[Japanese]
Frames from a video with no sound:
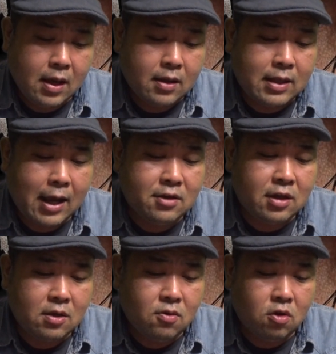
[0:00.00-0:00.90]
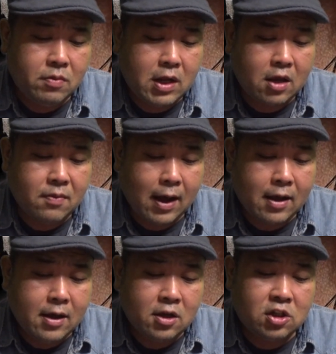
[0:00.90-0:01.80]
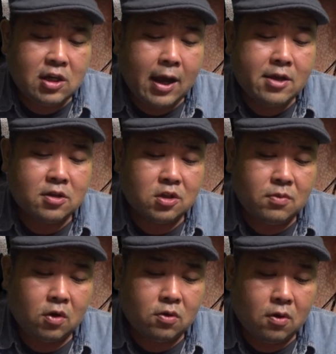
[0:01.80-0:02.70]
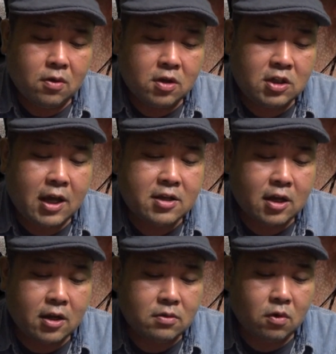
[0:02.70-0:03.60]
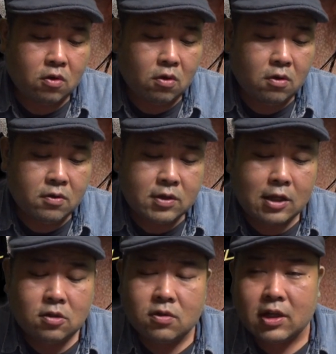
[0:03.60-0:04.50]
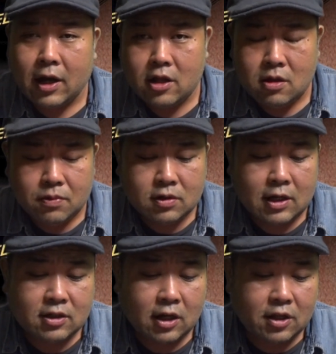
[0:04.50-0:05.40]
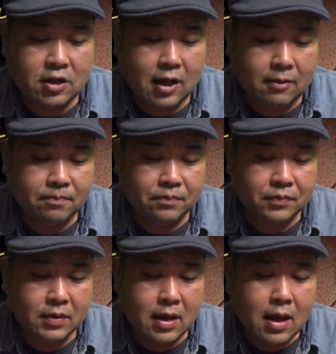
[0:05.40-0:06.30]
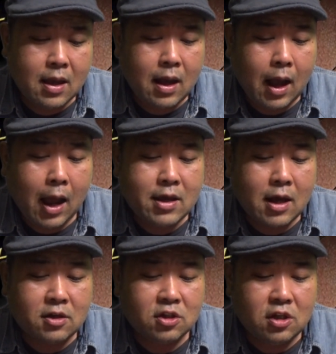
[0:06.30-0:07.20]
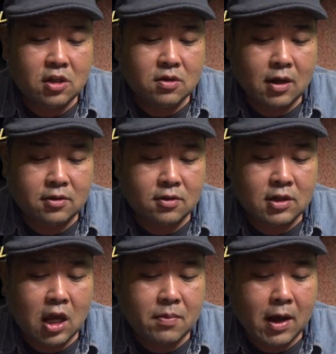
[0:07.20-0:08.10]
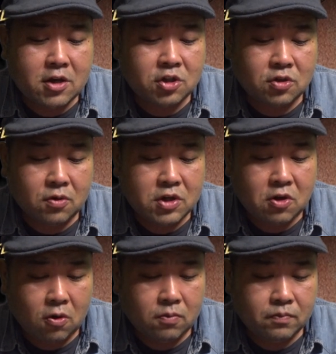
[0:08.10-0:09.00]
大戦後の未来は支配するものと支配されるもののふたつの世界に分断されていた。アイアンシティに暮らす栽培師の井戸、